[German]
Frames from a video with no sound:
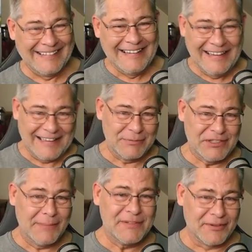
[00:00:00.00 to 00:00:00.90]
ich habe
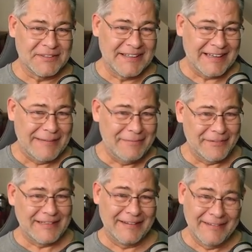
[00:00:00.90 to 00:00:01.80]
Gems ausgegeben
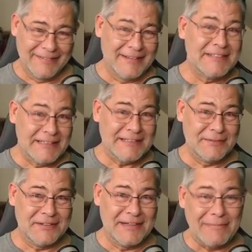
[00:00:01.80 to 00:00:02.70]
und, und das nicht zu
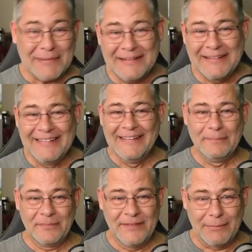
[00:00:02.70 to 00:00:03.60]
knapp.
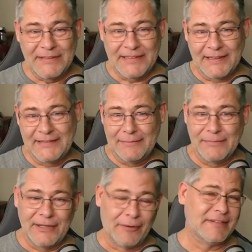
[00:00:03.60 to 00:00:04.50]
Knappe 6.000,
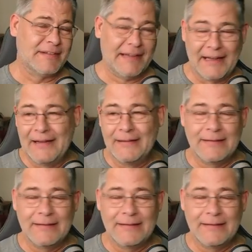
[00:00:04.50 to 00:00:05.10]
7.000, ja,